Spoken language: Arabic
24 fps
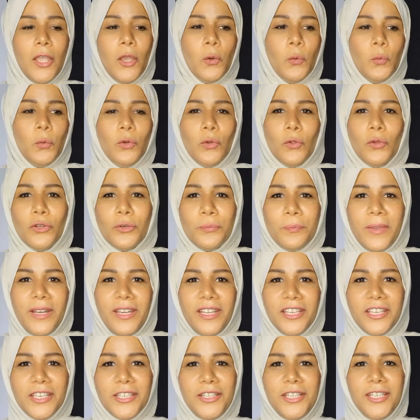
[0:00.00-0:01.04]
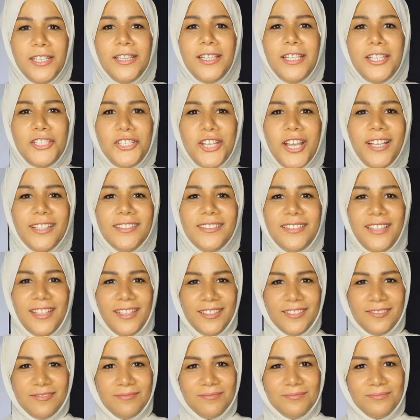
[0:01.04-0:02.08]
والغربال الجديد ليه
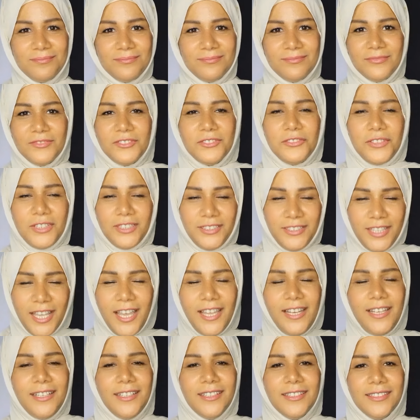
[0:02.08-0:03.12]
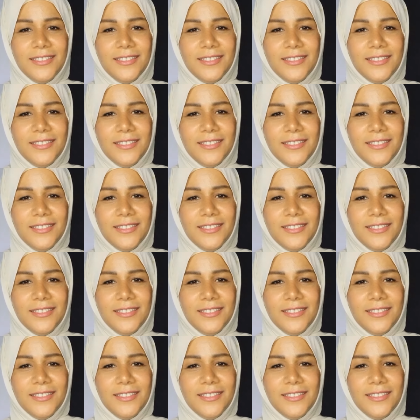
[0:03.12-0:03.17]
شده اتفضلي